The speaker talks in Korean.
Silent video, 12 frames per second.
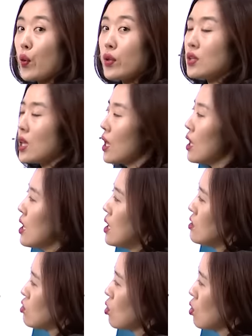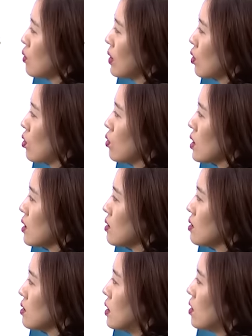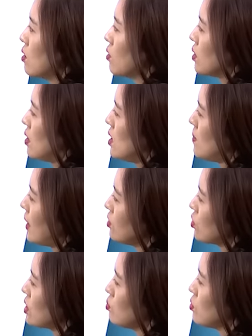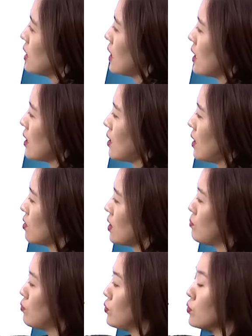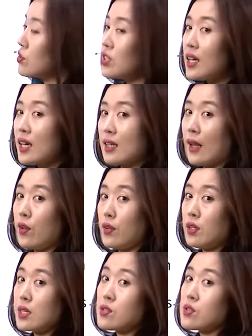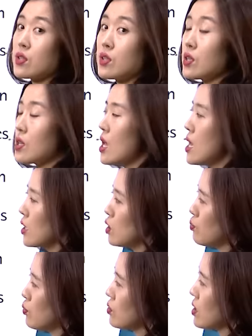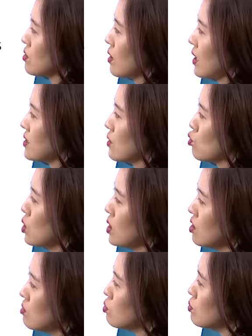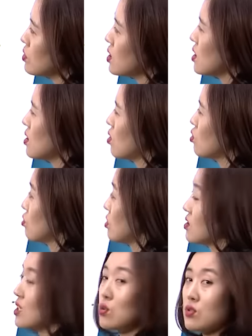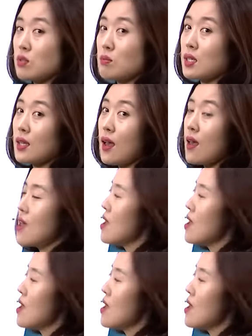근데 서론과 결론을 읽는 이런 일반적인 문단이 아니라 이렇게 부제가 달려있는 리스트는 그 부제에서 가장 튀는 부분을 읽어주시는 게 좋습니다.